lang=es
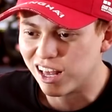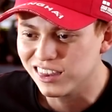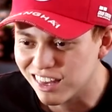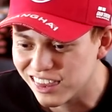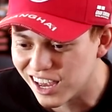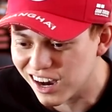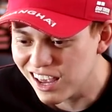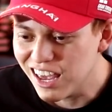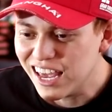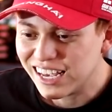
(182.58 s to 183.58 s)
da a entender,
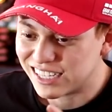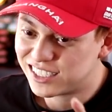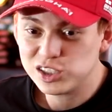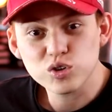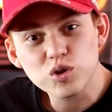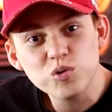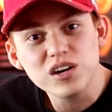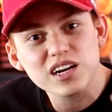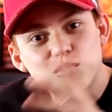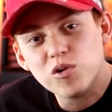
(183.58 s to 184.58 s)
que se hizo todo
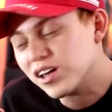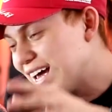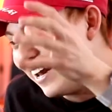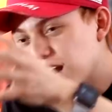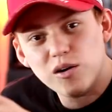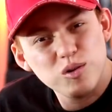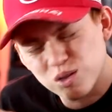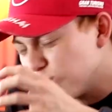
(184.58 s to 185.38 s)
un rework en el audio,